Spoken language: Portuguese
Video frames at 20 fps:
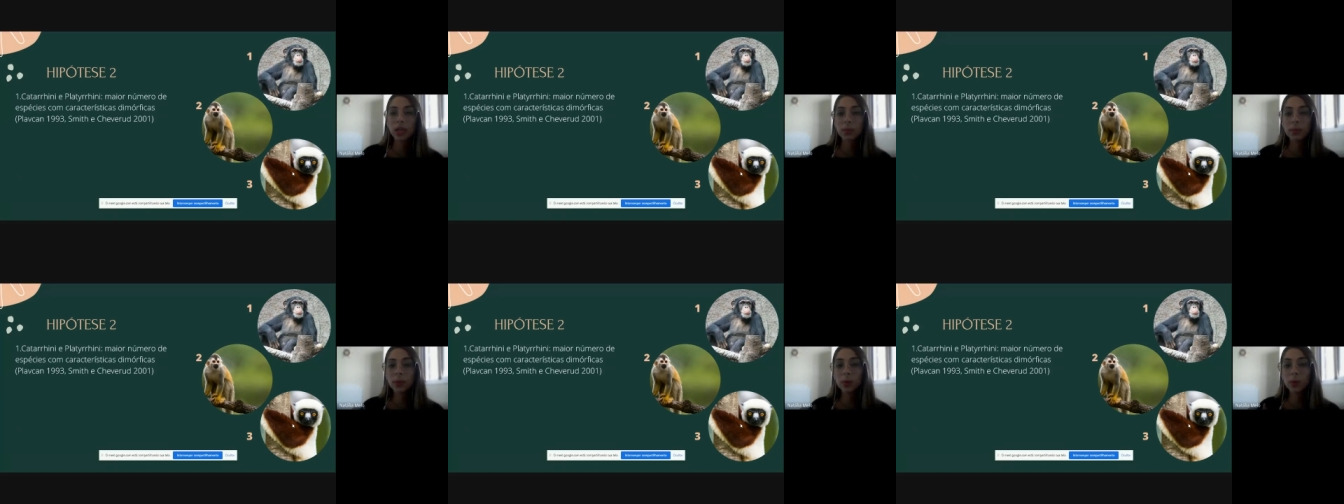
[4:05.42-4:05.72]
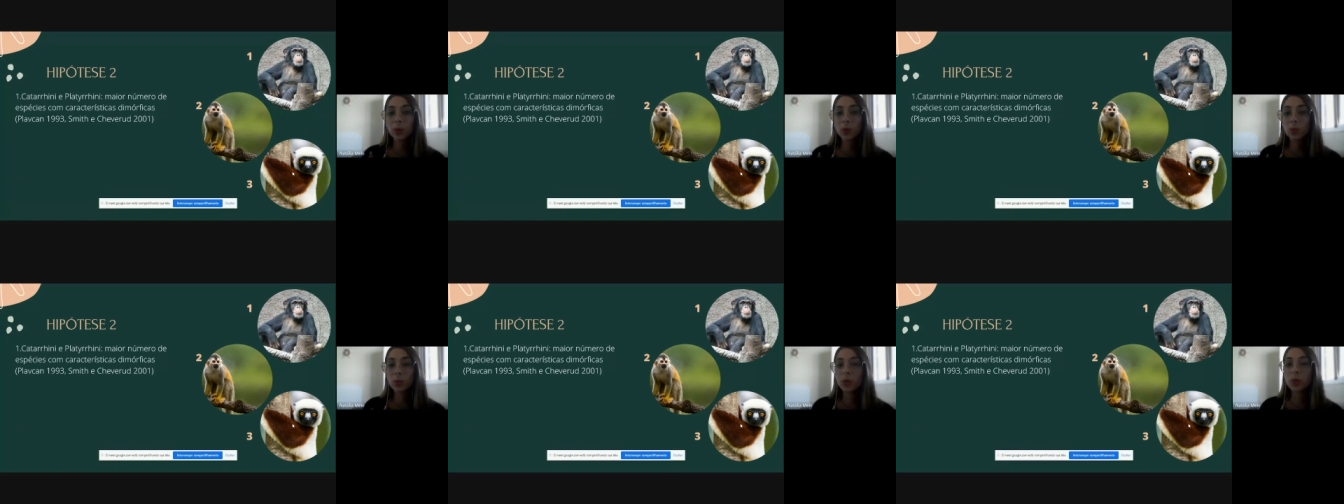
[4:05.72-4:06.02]
pelo
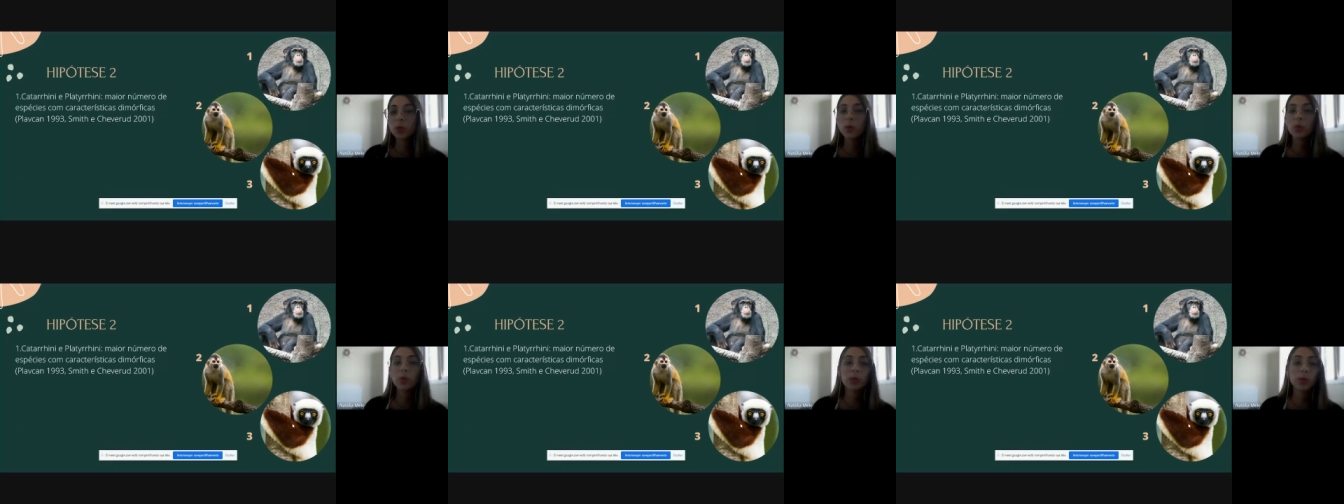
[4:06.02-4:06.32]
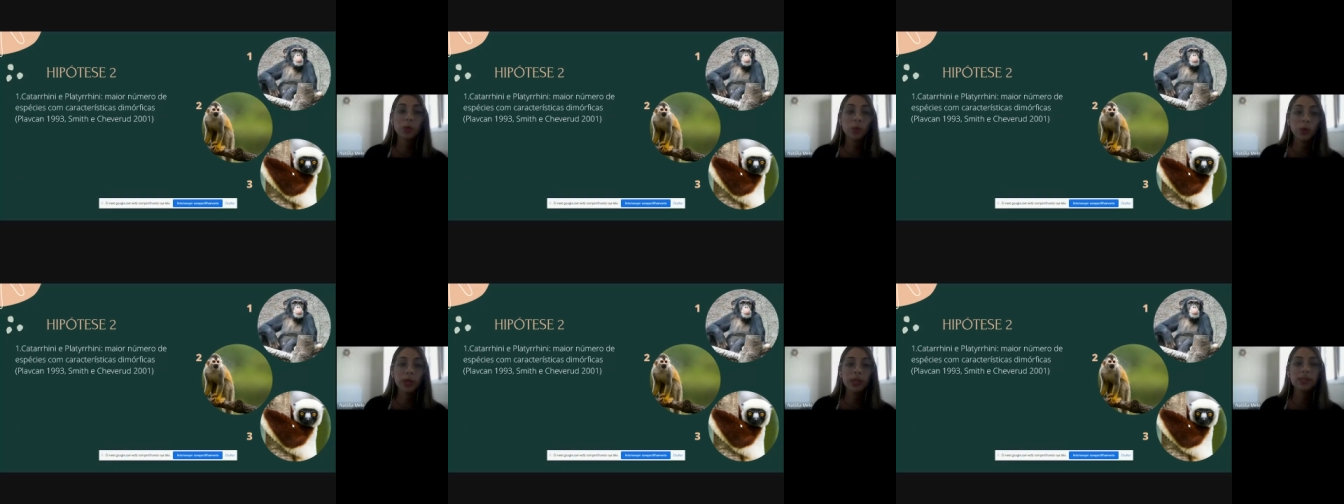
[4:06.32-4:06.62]
número 1 e
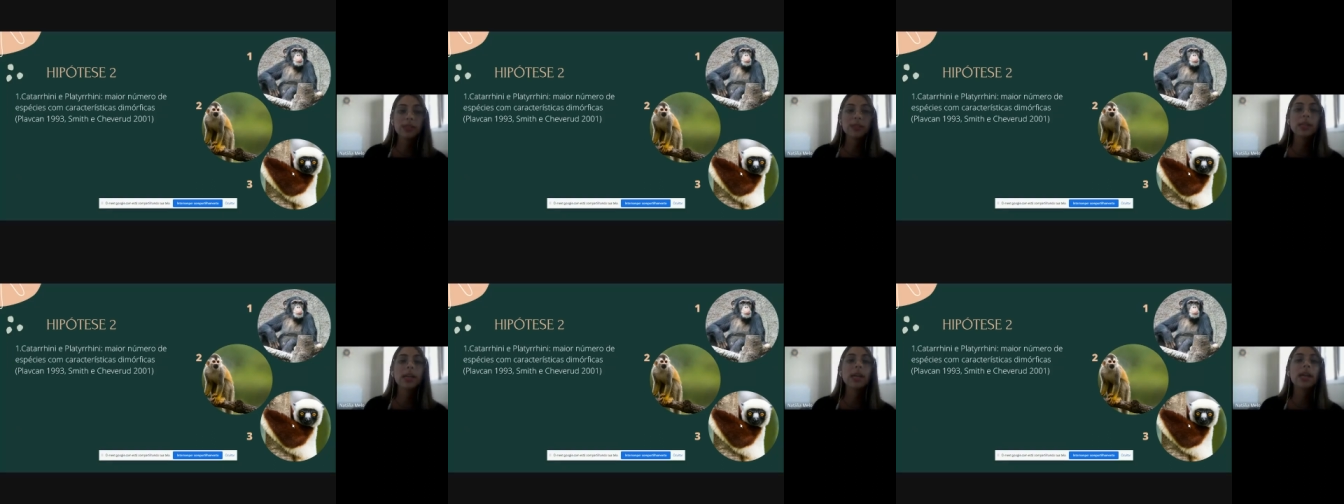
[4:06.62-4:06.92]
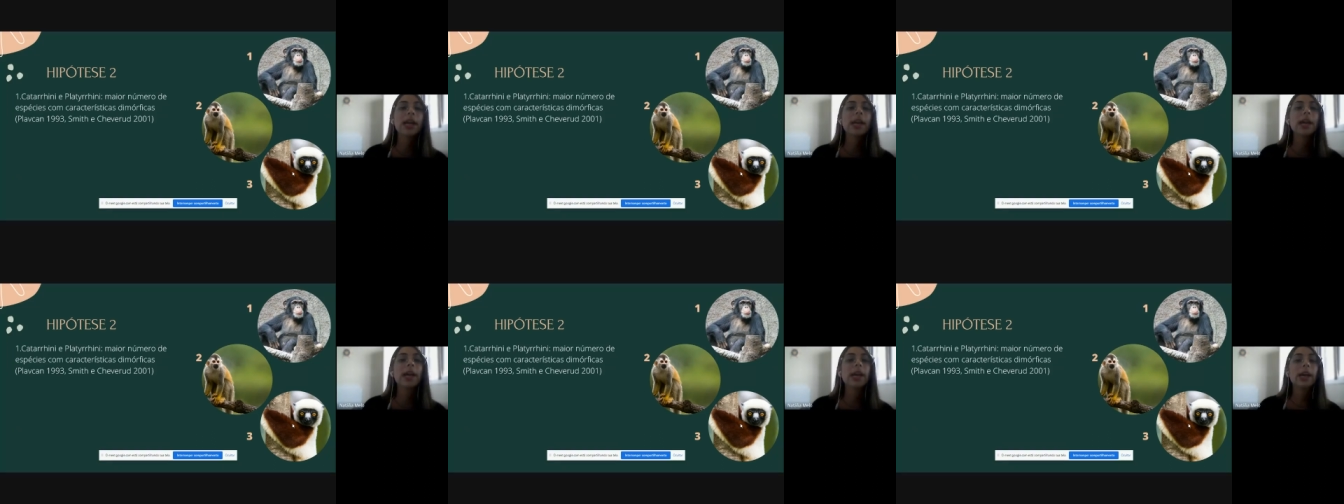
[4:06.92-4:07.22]
2,
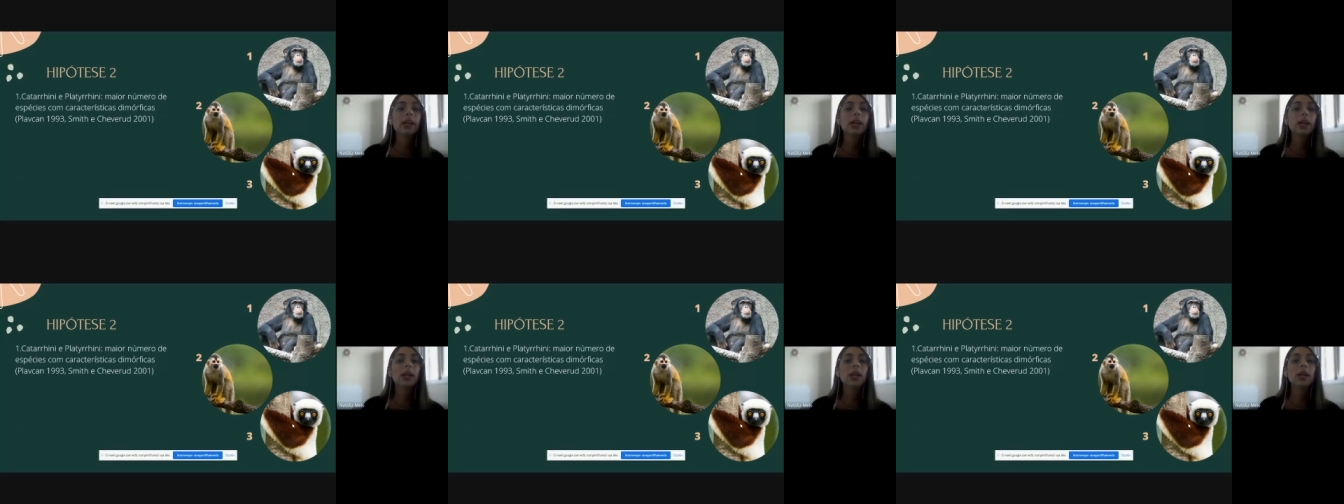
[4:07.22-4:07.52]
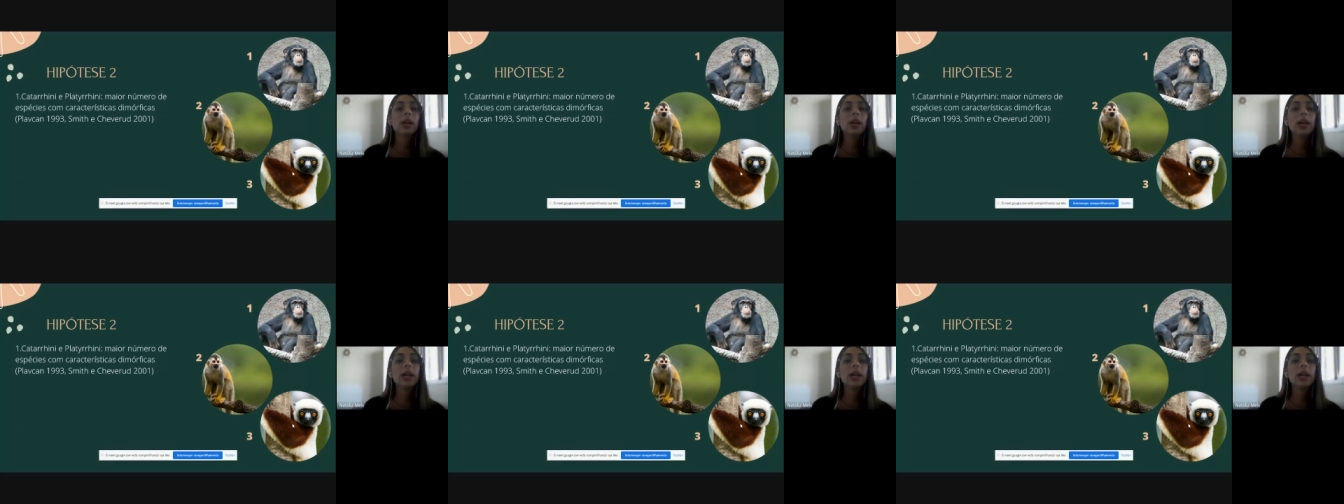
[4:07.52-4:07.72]
uh,